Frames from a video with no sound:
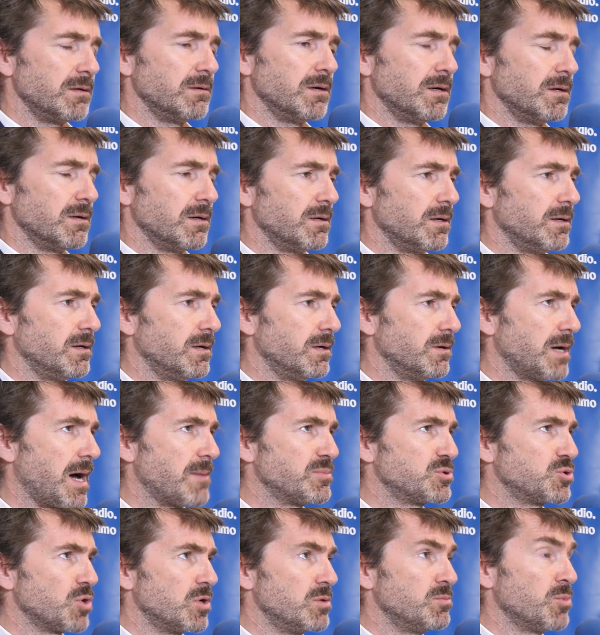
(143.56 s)
euh,
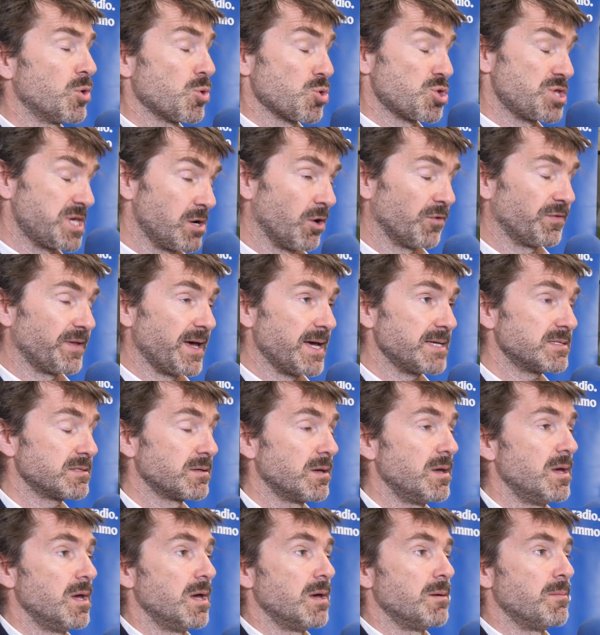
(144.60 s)
absolument gigantesque.